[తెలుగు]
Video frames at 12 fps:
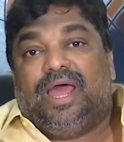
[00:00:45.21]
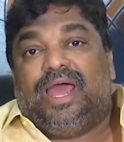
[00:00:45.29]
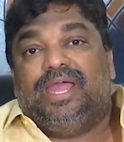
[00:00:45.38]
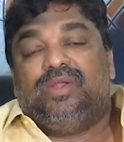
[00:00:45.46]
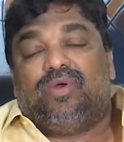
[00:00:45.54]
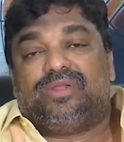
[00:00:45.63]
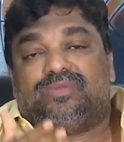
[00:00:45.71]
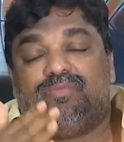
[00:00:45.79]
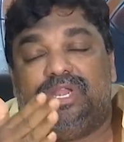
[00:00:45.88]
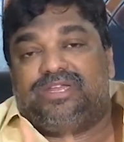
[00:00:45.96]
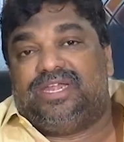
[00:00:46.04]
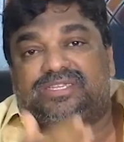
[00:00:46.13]
ఆయన ఒక
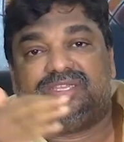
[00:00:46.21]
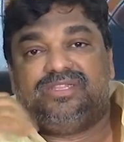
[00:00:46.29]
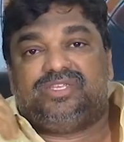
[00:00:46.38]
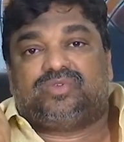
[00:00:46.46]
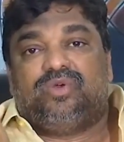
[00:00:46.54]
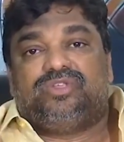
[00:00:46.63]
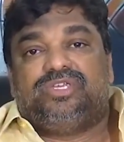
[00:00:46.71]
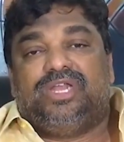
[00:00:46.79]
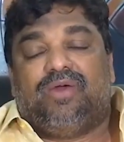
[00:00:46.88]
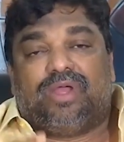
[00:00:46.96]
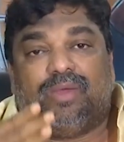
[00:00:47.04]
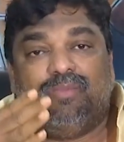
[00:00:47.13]
బిల్ గ్రేట్స్ని తీసుకొచ్చిన
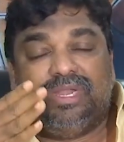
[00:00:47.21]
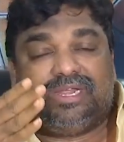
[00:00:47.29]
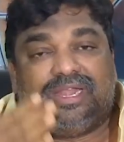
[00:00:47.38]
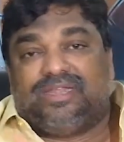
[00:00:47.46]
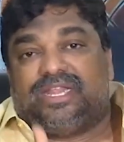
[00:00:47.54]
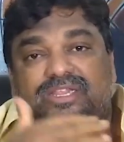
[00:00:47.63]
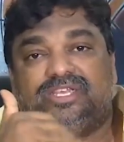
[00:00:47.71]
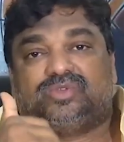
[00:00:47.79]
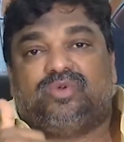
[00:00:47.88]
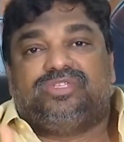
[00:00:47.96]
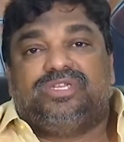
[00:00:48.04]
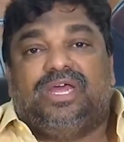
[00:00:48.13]
ఒక బిల్ క్లింటన్
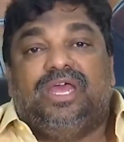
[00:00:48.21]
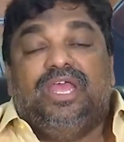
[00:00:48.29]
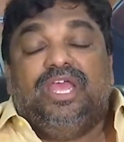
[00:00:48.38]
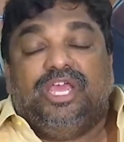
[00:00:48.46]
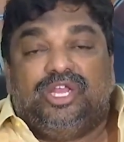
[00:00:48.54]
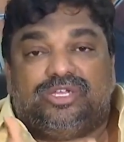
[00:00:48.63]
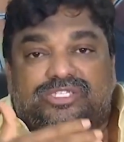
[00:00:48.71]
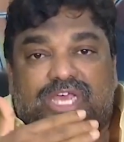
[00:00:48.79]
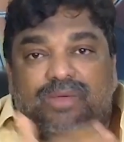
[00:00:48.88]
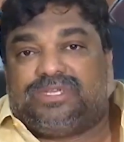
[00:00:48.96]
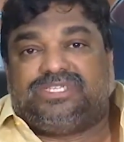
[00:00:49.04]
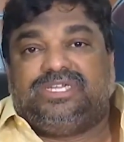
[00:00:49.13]
తీసుకొచ్చిన ఈరోజు
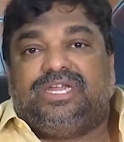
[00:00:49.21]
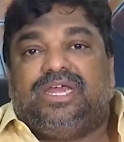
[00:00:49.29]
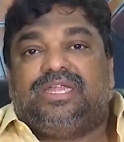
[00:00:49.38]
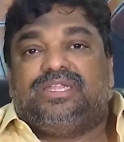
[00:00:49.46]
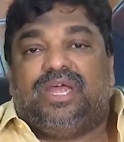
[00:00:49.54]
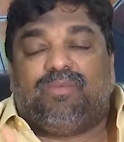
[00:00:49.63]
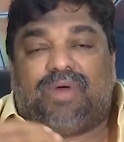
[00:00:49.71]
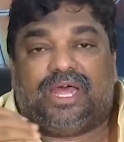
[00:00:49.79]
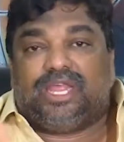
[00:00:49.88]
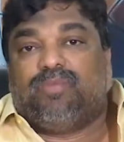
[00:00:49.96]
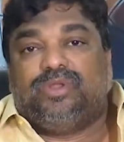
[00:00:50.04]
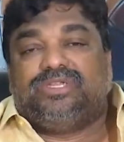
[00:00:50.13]
సైబర్ సిటీ కట్టినా
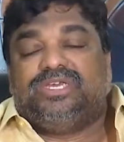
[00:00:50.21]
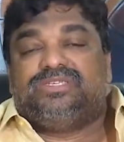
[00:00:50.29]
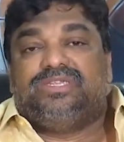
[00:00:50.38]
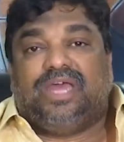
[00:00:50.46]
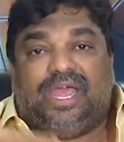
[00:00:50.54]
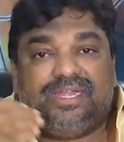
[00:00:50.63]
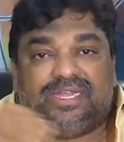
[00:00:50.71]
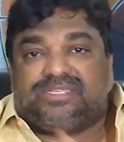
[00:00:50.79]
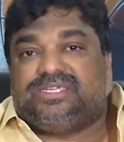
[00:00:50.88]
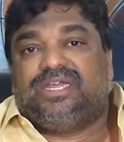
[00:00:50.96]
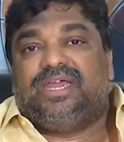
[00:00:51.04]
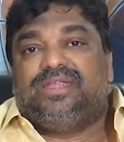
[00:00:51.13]
మాదాపూర్ చేసిన హైటెక్
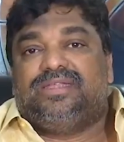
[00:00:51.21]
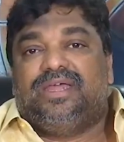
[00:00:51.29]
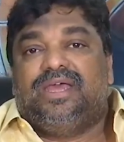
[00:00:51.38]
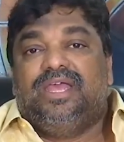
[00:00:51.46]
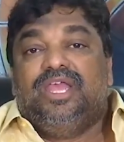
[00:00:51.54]
సిటీ కట్టినా